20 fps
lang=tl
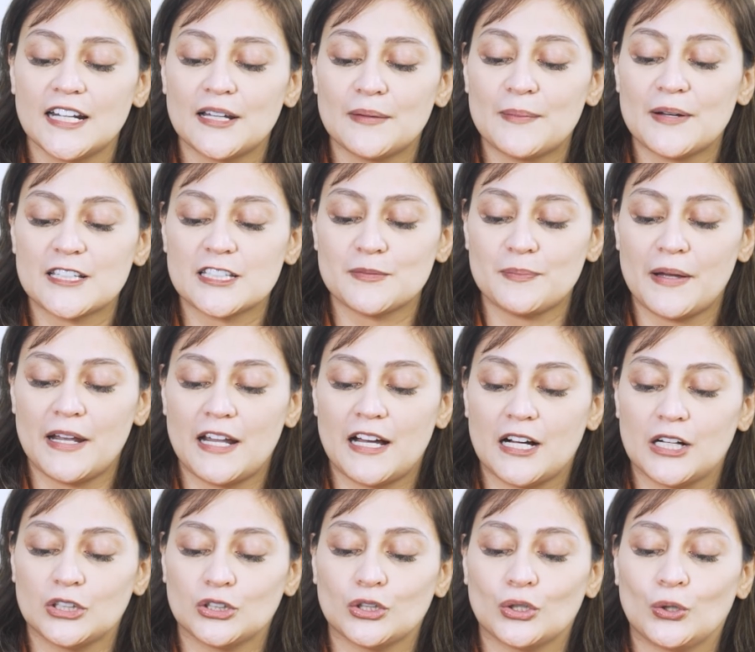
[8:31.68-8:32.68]
nilabas pa
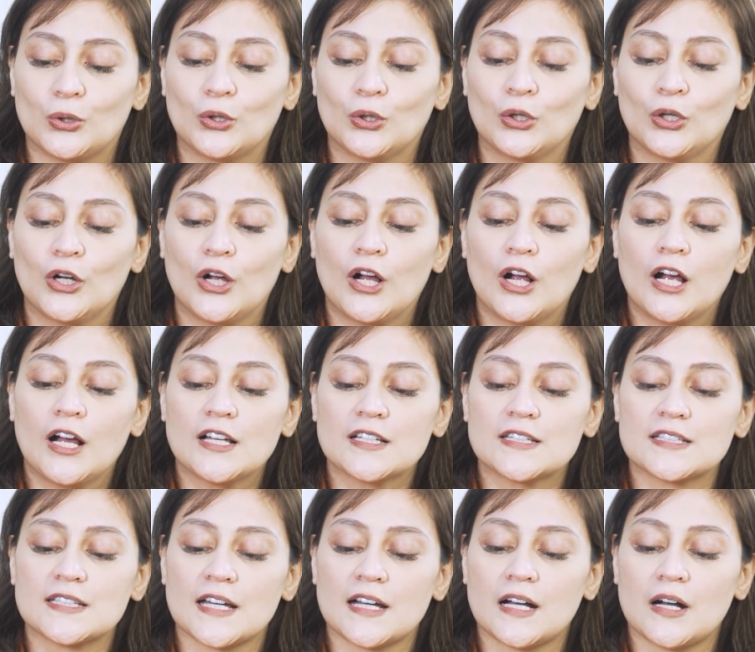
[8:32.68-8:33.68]
lang to,
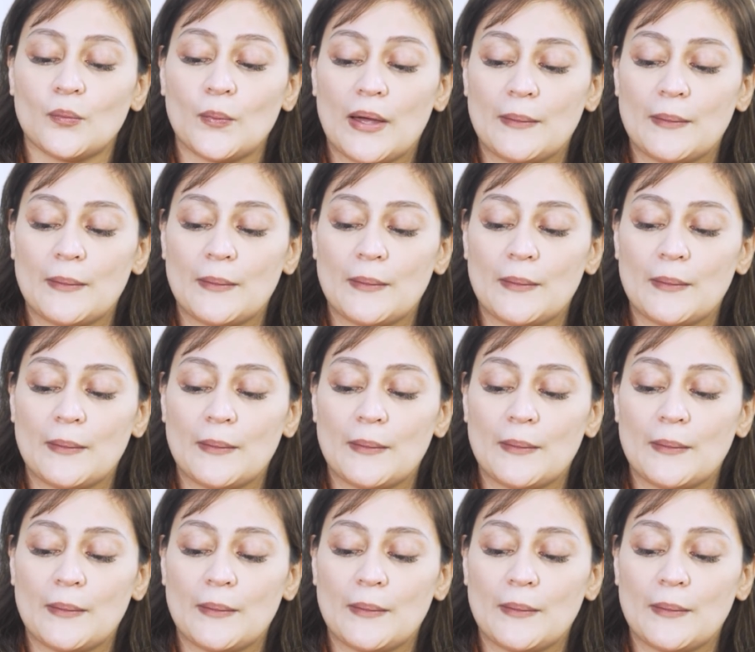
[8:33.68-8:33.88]
sa